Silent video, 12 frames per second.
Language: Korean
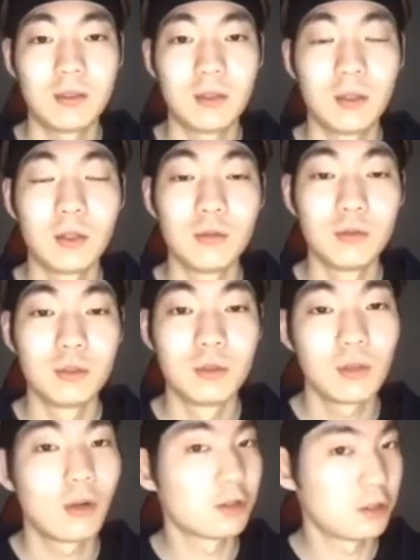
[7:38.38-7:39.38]
그래서
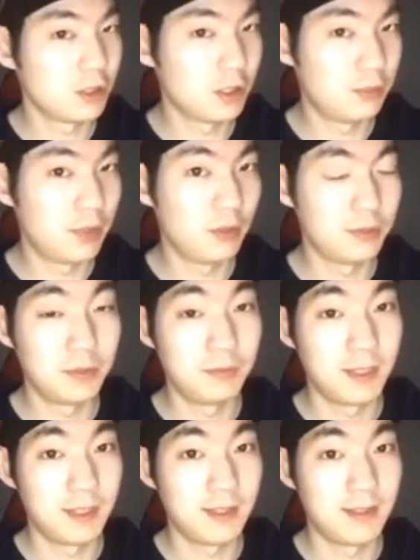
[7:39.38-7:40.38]
여러분들도 걱정하실 필요
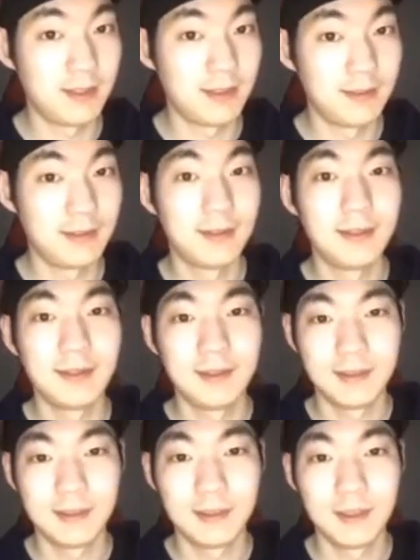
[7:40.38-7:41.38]
없습니다.
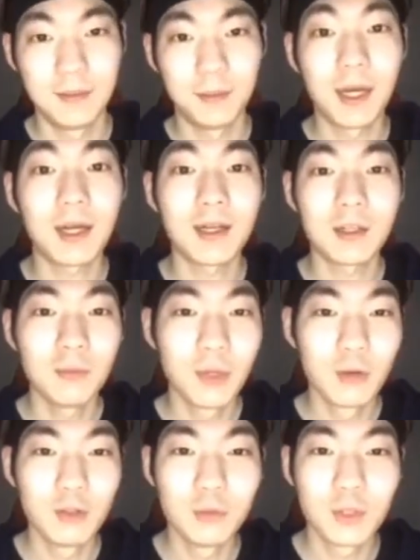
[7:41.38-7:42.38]
박강현
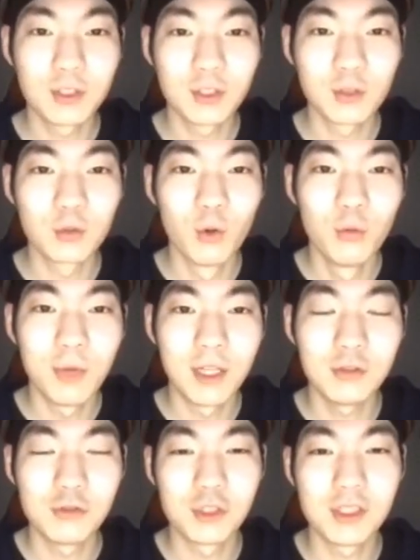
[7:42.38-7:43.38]
배우님께서 도움
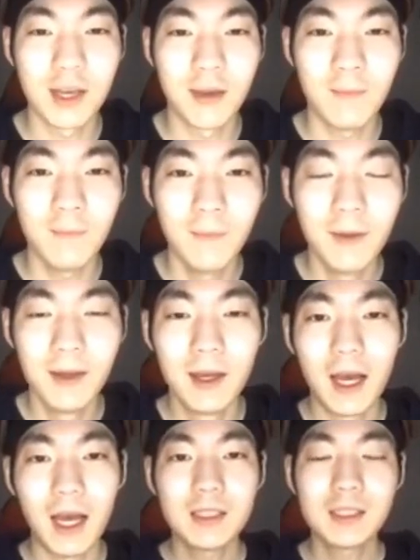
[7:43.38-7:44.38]
많이 주시나요?
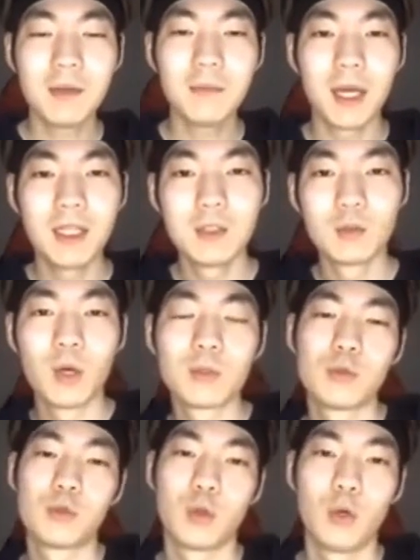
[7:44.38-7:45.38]
한참 많이
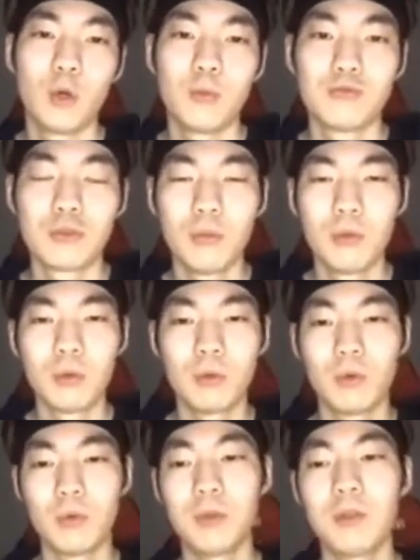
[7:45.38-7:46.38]
도와줬죠.
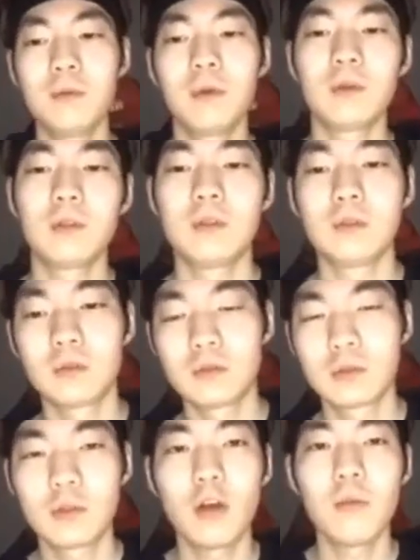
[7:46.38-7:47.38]
물어보고 필립 형이
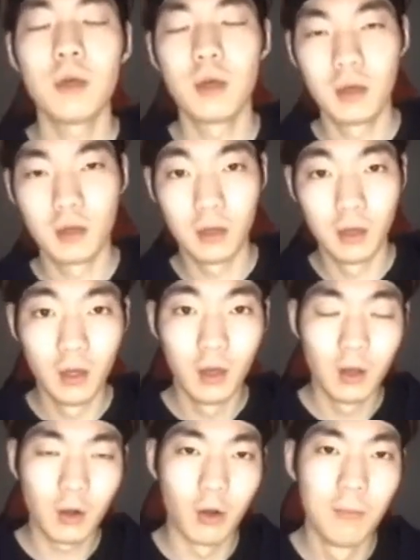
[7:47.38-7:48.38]
어, 처음에
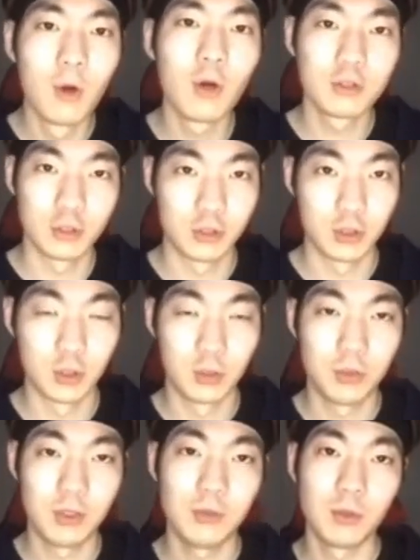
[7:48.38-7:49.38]
어.
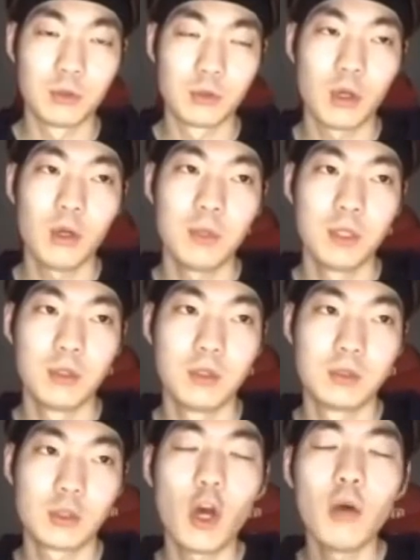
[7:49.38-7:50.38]
겁먹었었어요. 필립 형도
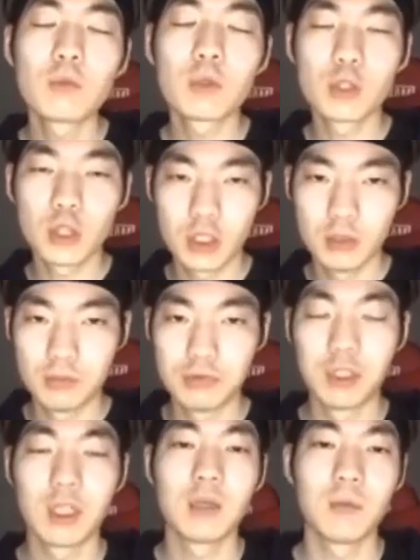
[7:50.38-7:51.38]
처음에는 처음 도전하는
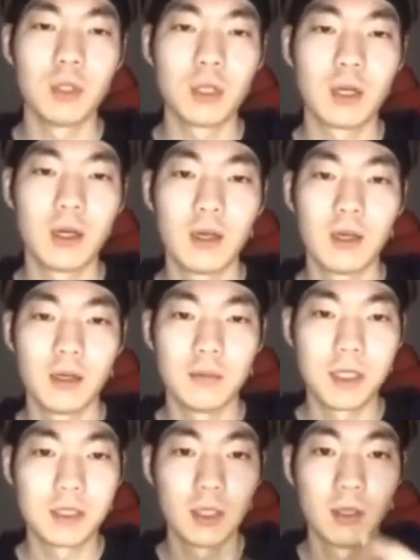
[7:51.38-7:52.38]
분야다 보니까
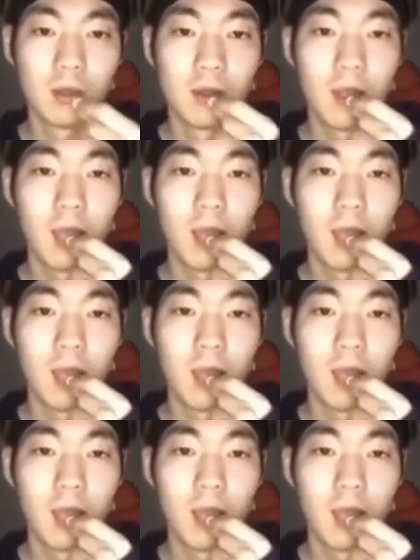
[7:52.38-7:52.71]
맞아요.